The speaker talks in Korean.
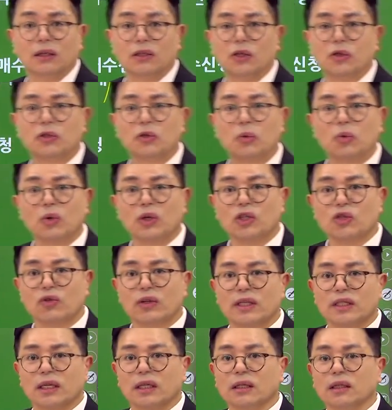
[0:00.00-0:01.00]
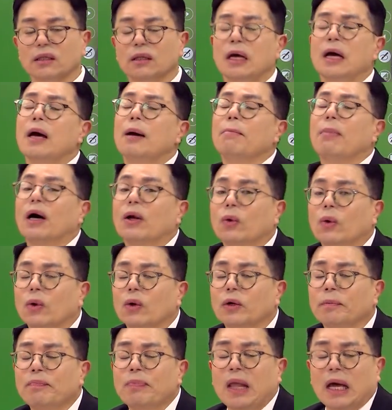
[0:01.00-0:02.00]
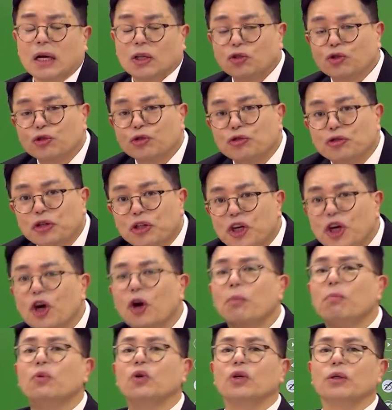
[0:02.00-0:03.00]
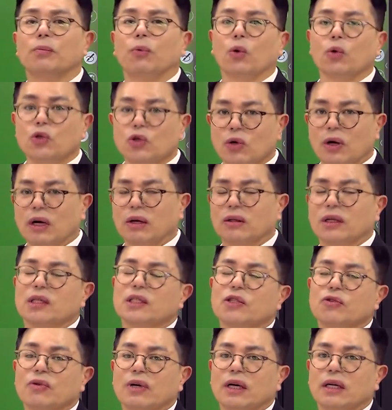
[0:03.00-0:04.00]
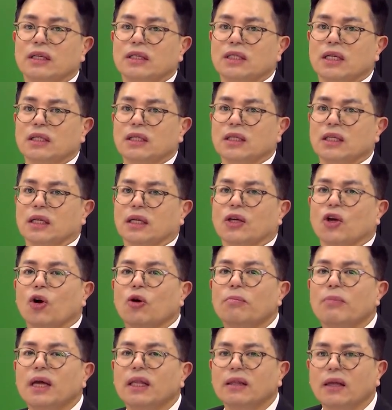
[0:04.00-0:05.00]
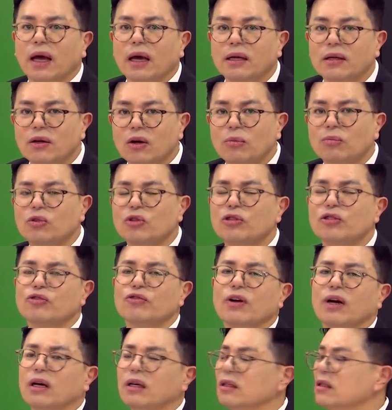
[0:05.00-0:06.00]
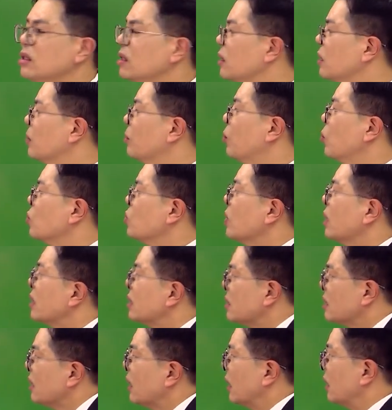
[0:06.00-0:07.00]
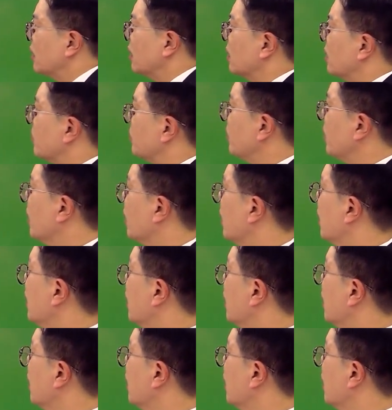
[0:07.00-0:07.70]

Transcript: 소속공인중개사는 바로 중개 업무를 보조하거나 수행하는 자지 경매 대리 업무를 수행하는 자거나 보조하는 자는 아니기 때문에